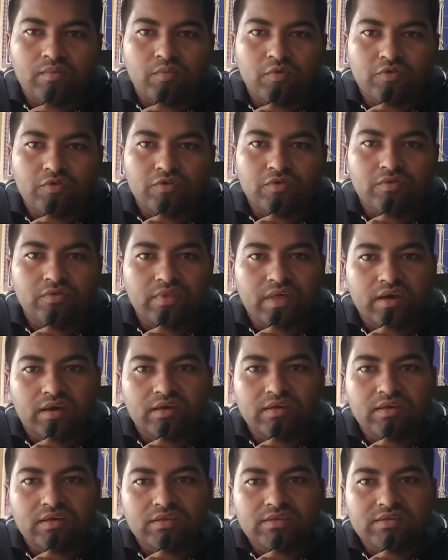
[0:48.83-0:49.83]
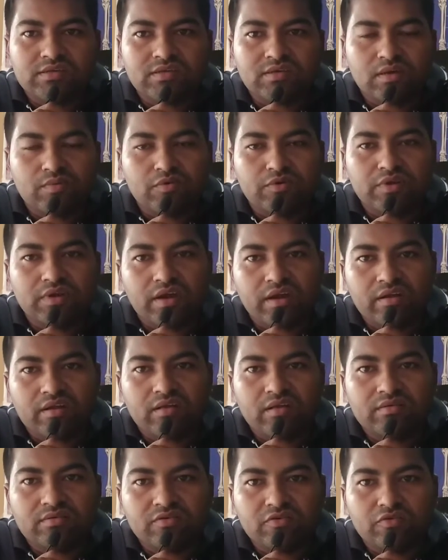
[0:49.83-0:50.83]
মতো দেখা যাচ্ছে যেমন
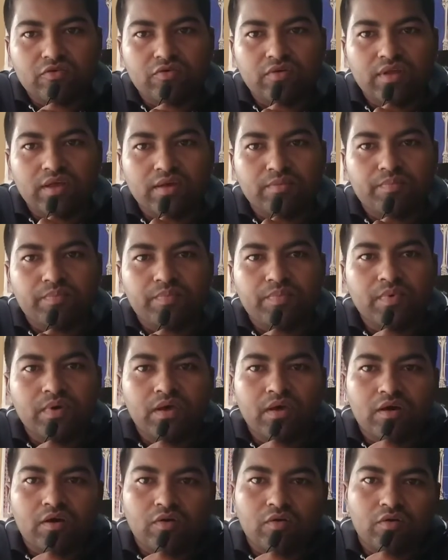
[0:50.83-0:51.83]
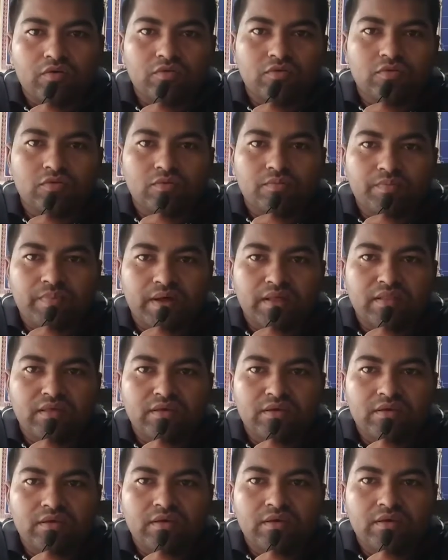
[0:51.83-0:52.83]
ডিহাইড্রেশন হলে রক্ত পানি
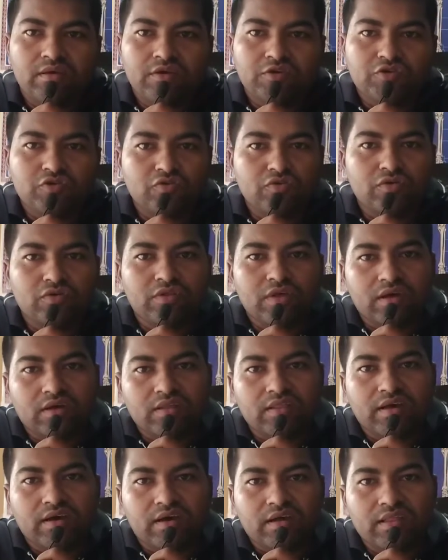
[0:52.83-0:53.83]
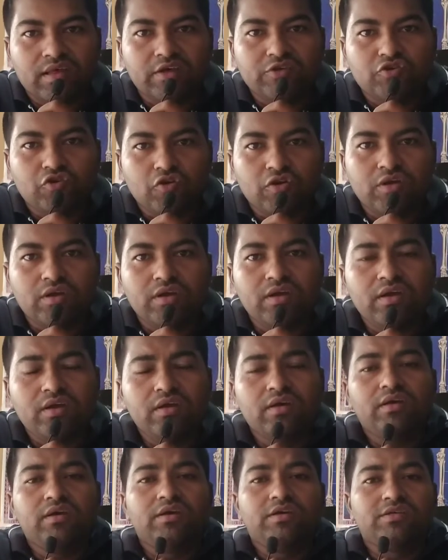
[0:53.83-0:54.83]
শূন্যতা দেখা দেয় শরীরে
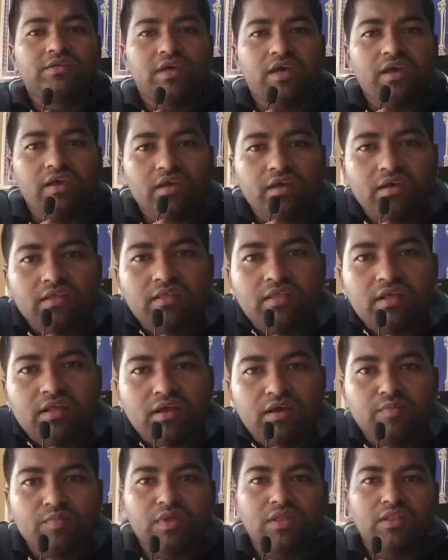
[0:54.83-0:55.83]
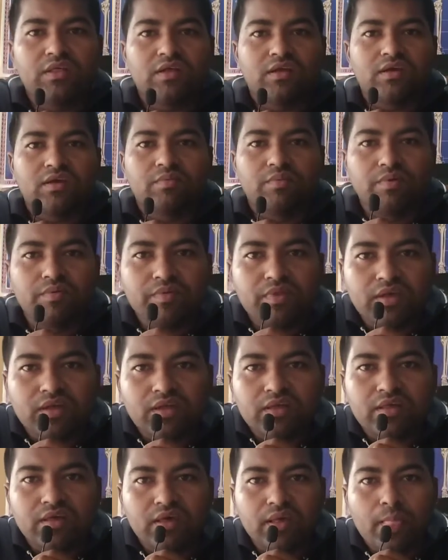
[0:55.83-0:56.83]
সেই ক্ষেত্রে আপনাদেরকে
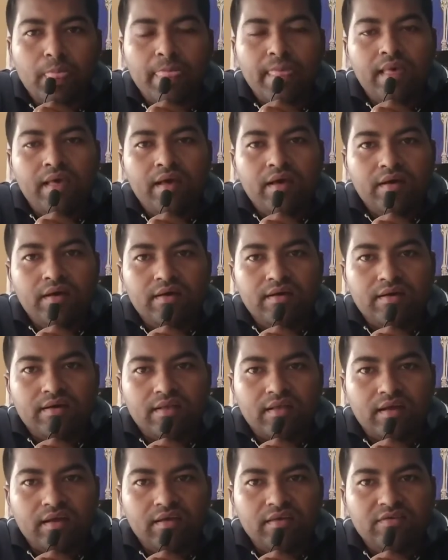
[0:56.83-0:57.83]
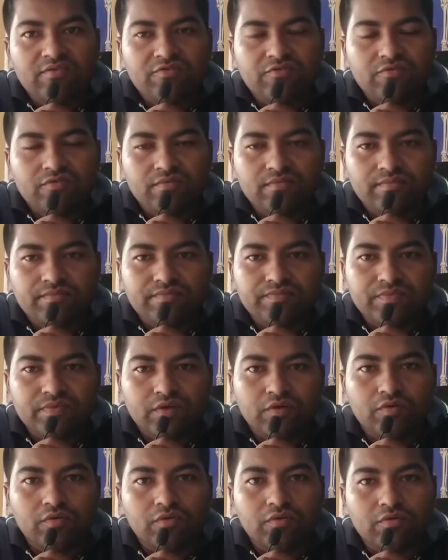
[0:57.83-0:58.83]
বেবিদেরকে রাইস
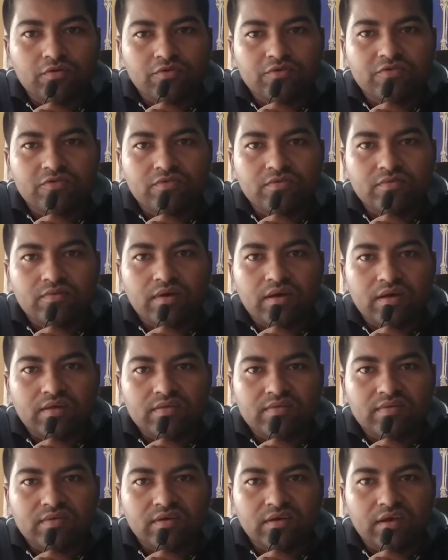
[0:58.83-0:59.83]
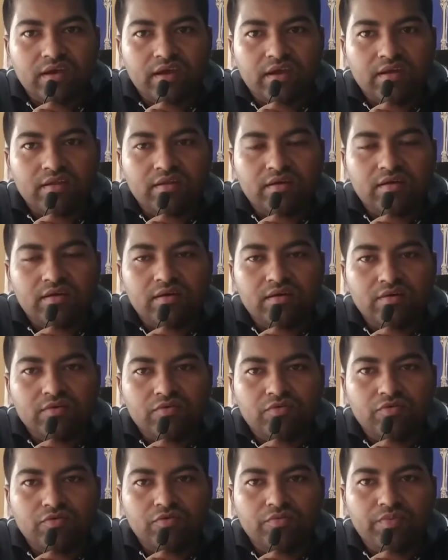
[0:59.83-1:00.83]
গ্লুকোজ আছে এটা
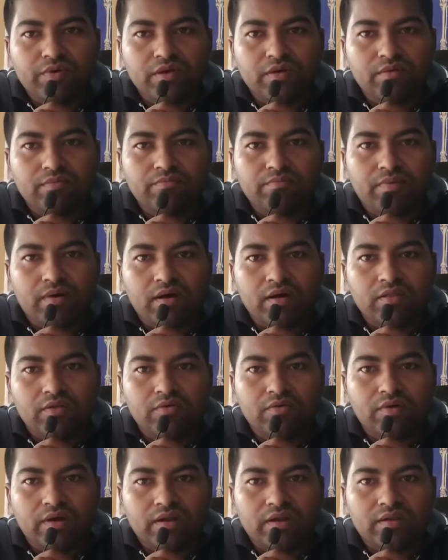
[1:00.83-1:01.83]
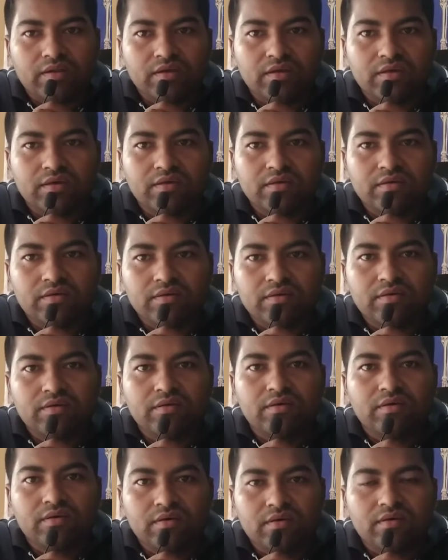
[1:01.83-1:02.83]
খুবই ভালো একটি
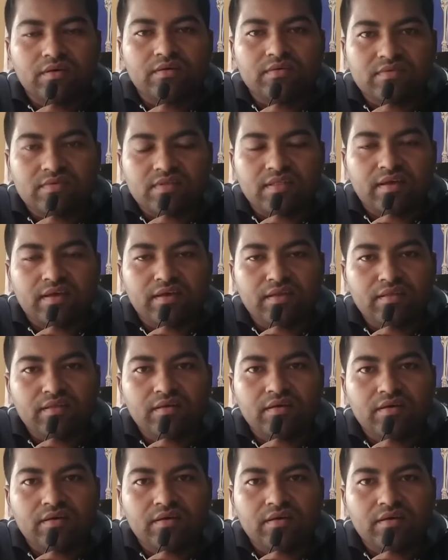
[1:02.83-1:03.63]
স্যালাইন